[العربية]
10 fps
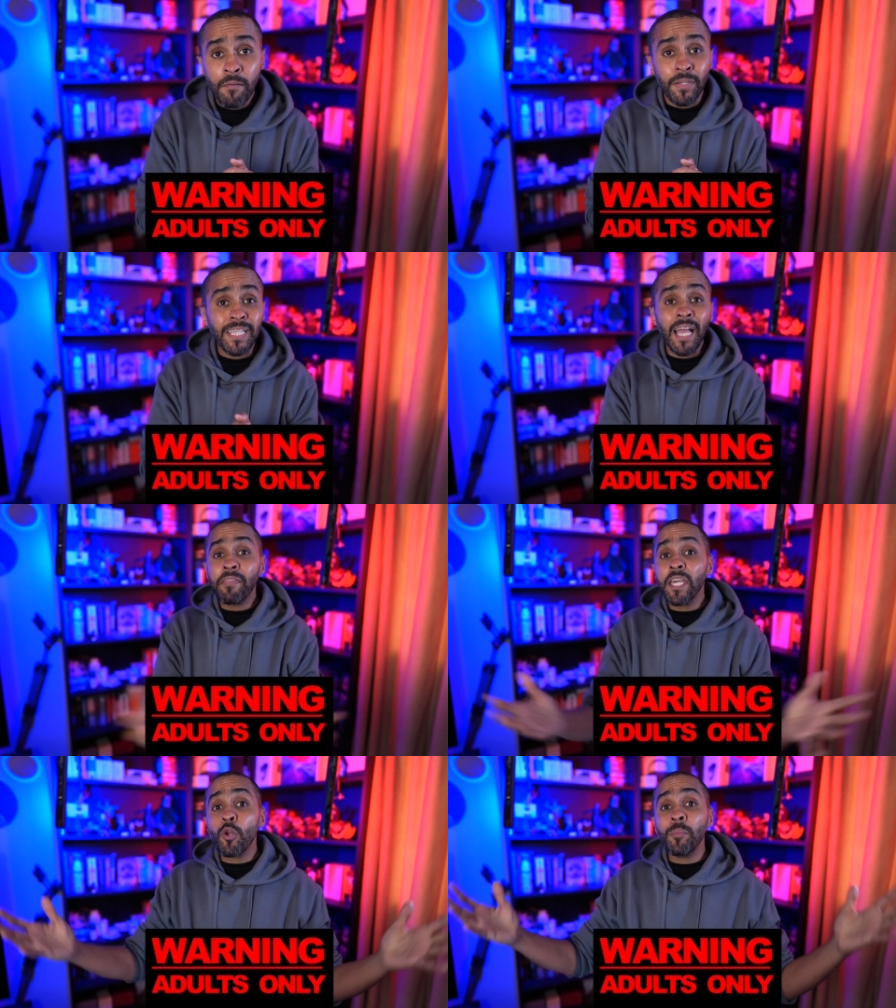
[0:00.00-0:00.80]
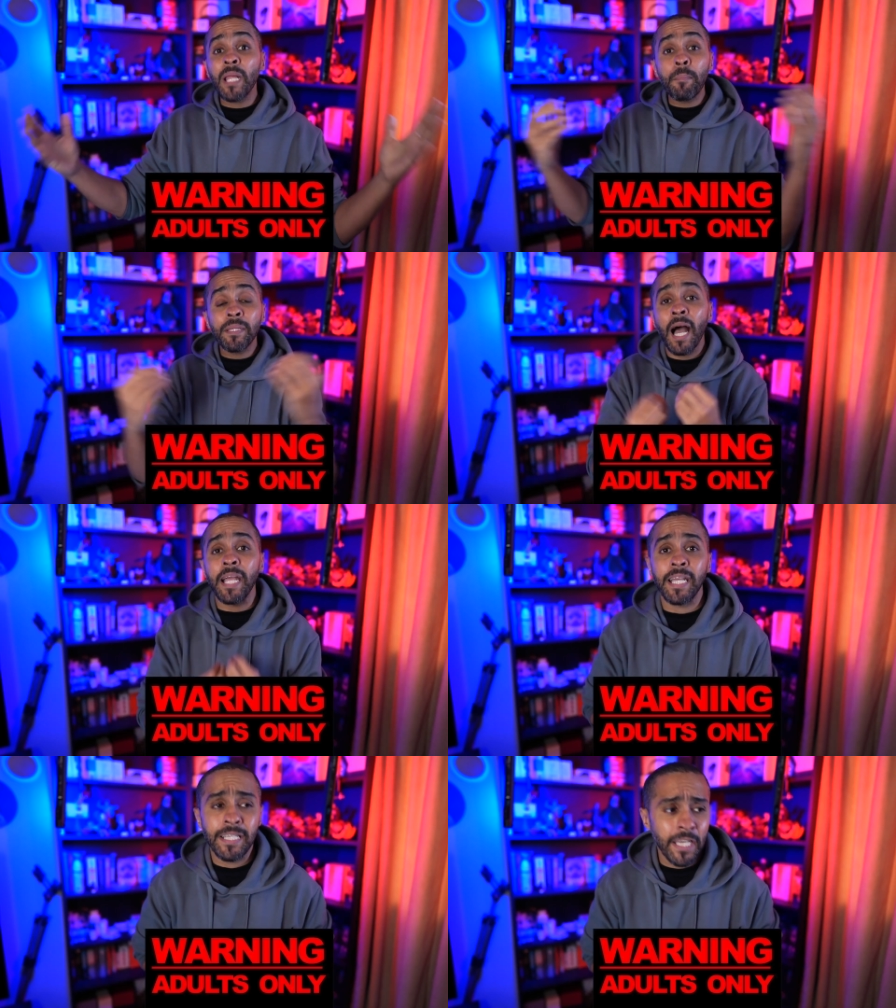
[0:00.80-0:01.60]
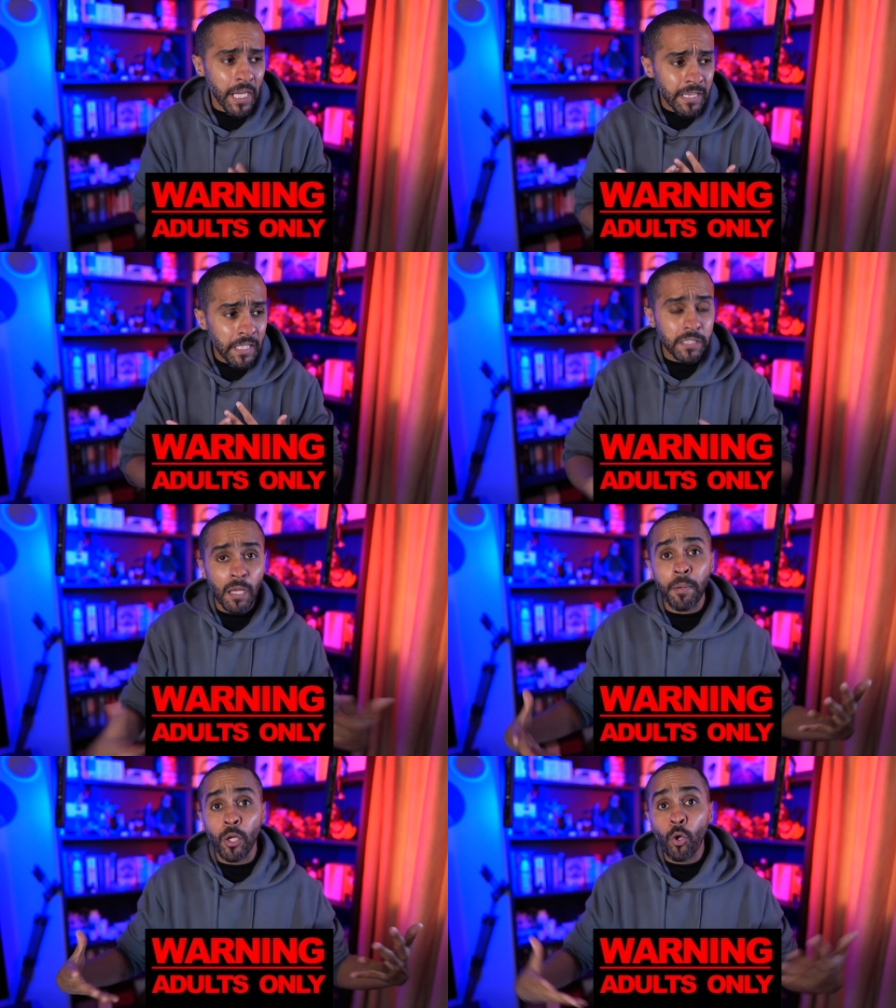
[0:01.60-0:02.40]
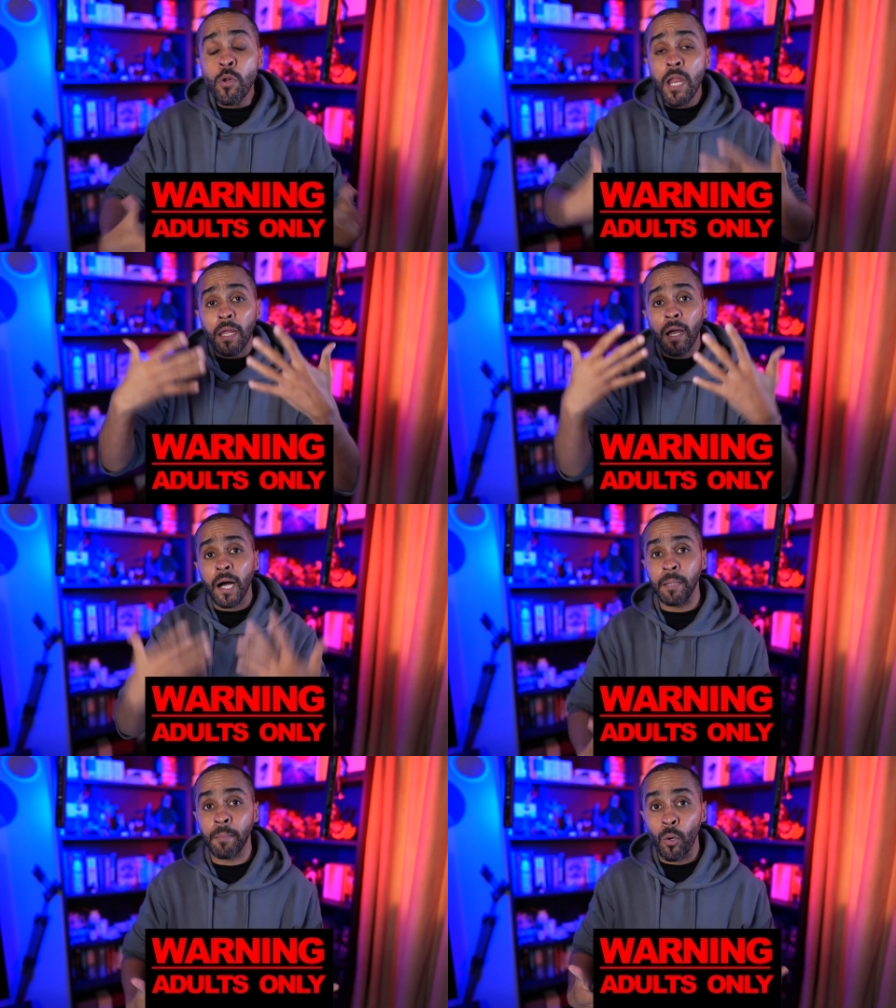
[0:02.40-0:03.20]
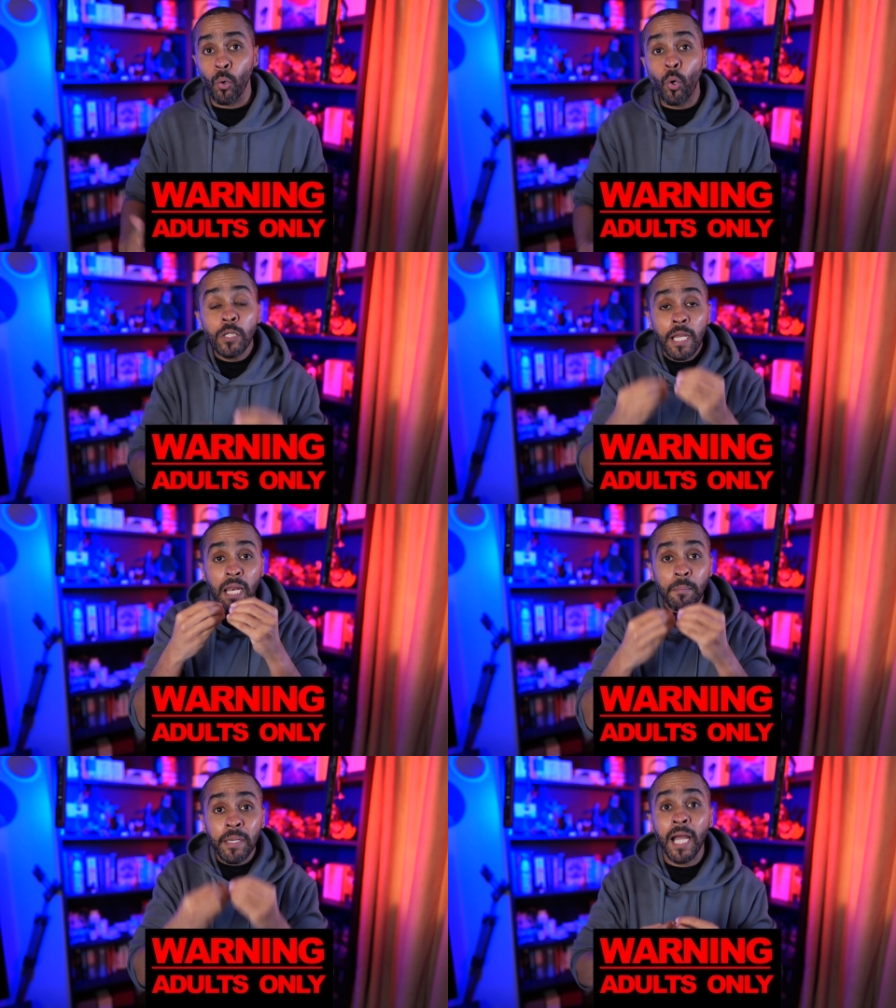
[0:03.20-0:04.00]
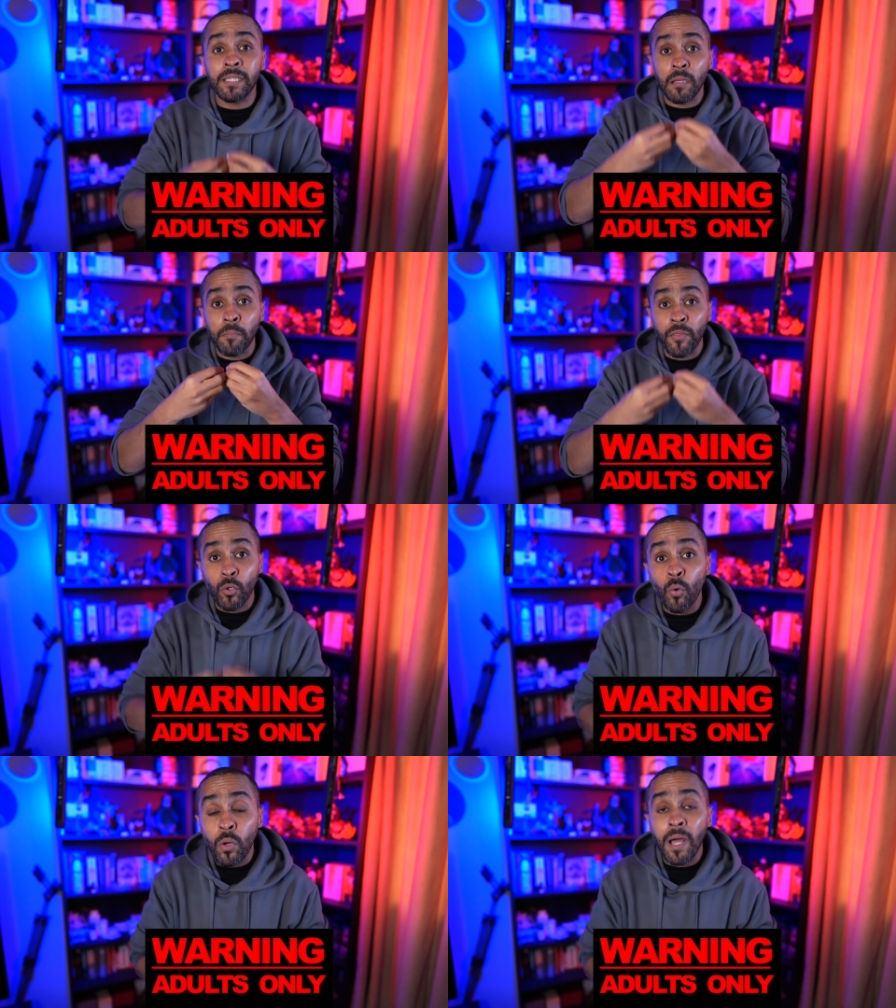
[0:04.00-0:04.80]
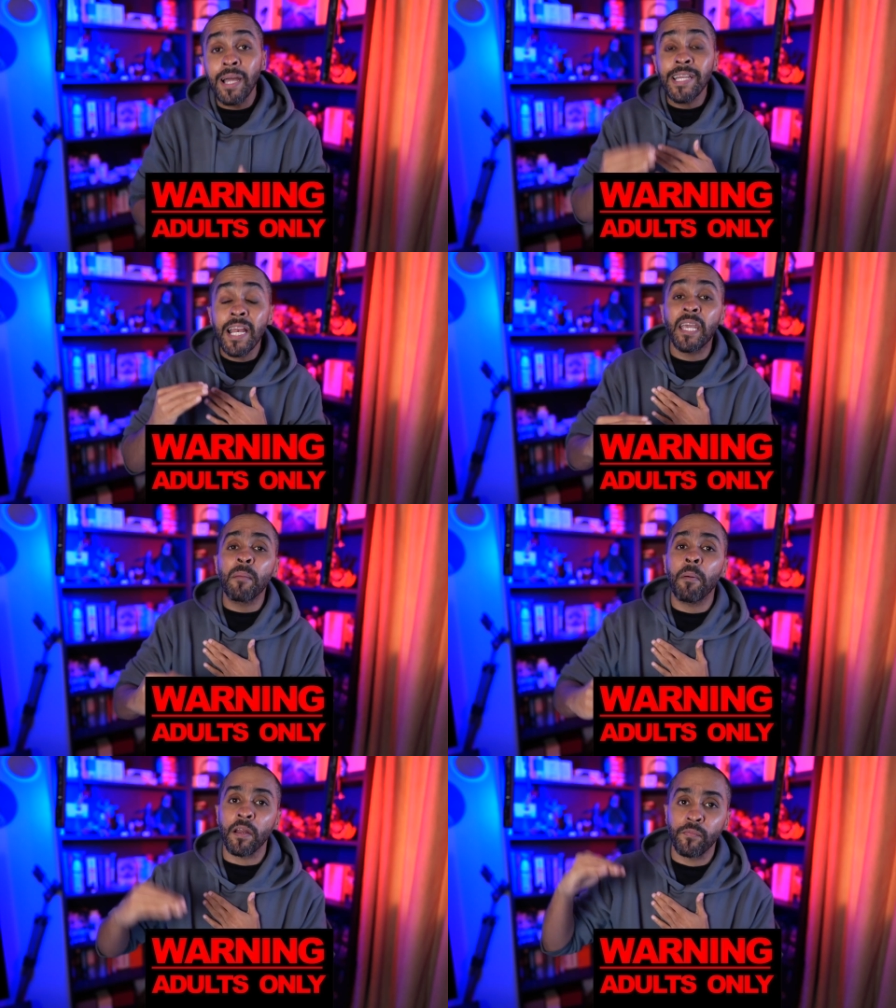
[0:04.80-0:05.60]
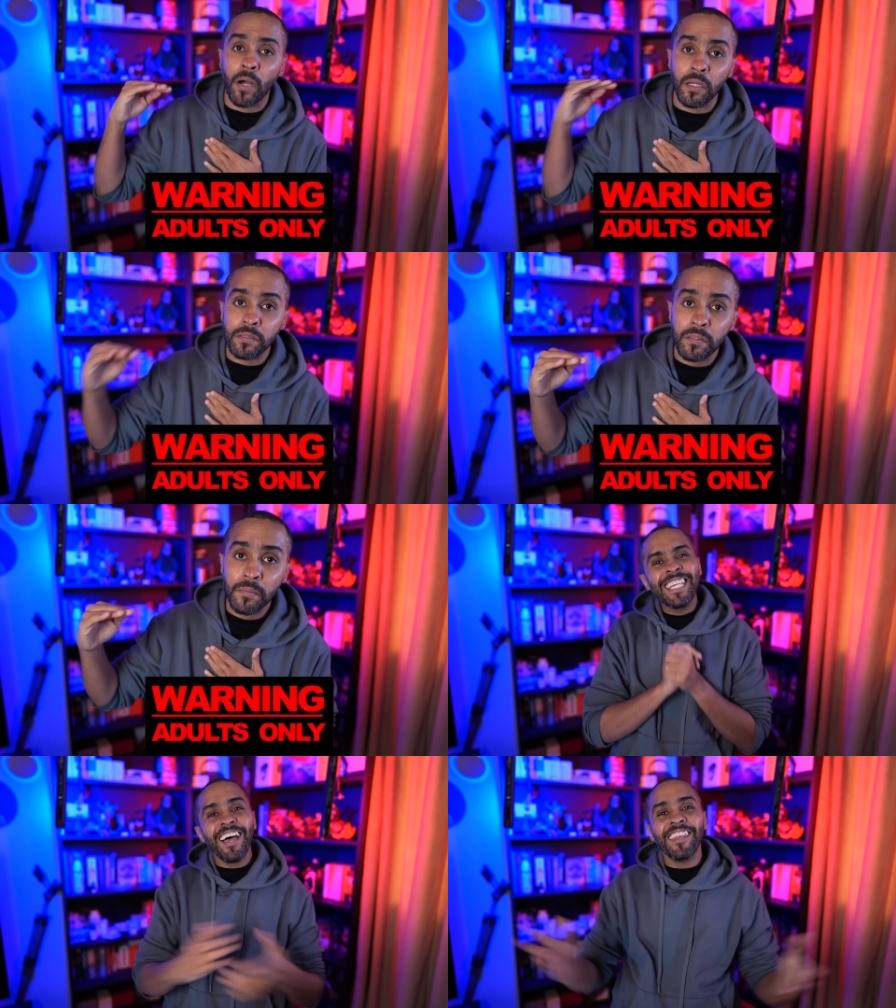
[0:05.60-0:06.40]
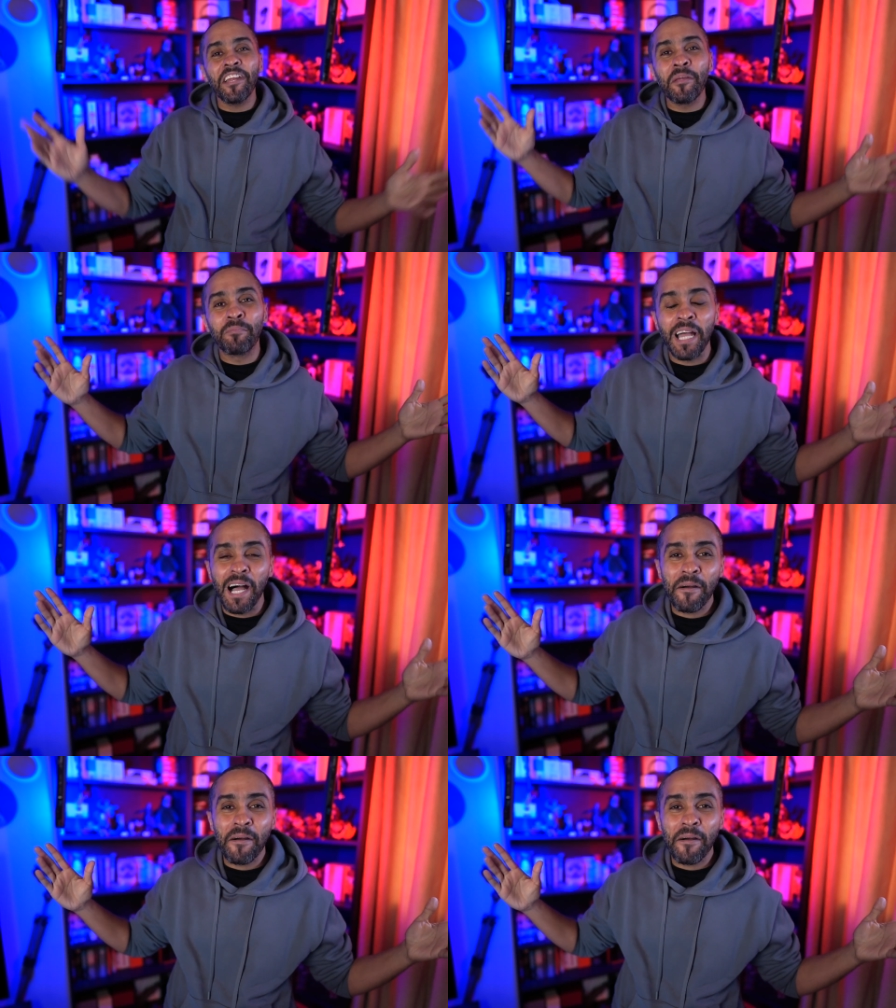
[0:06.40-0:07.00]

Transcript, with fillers: فتحذيره من البداية يا ريت نعتبر كل القائمة وكل الانميات المذكورة للكبار فقط يلا نبدأ